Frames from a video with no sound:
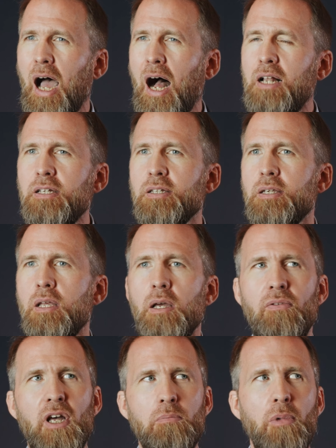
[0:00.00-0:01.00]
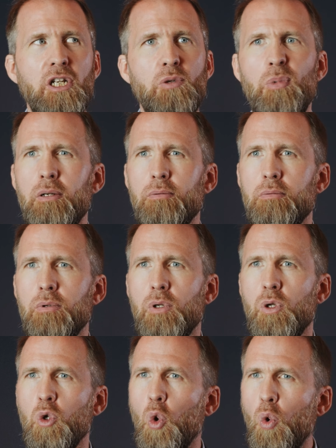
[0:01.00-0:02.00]
All diese Dinge werden manchmal
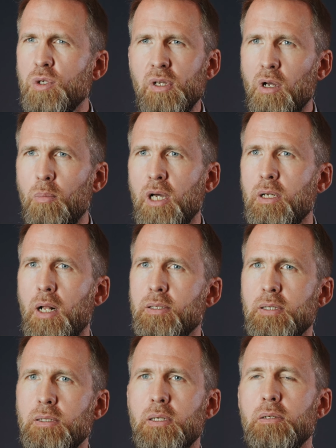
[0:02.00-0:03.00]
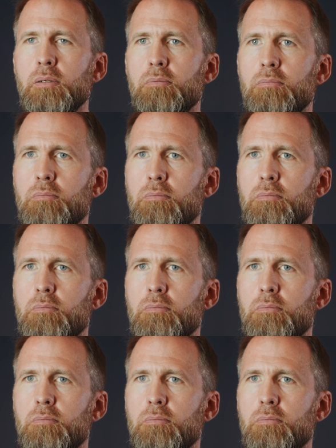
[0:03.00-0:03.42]
größer gemacht, als sie sind.